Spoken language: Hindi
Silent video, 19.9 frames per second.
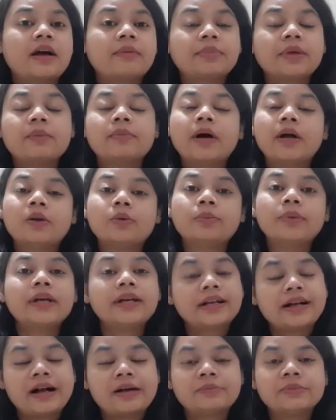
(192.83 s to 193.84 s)
आपके बालों पर
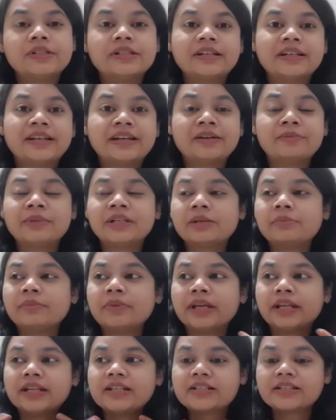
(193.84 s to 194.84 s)
काम करेगा मतलब
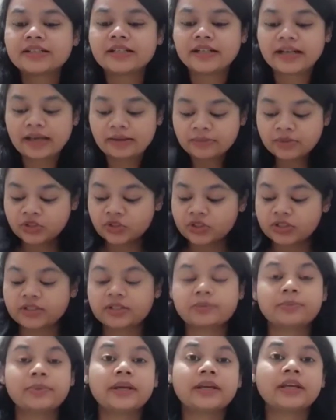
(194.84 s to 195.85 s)
मेरे जैसे डैमेज
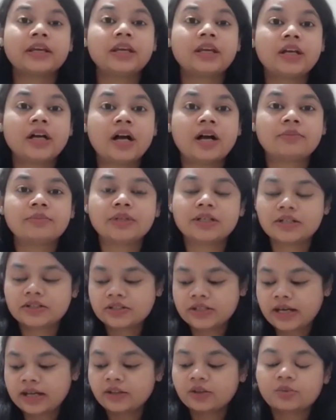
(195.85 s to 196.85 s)
हेयर पे ही काम कर
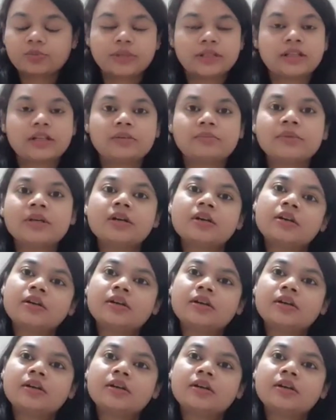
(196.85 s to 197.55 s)
जाए तो मतलब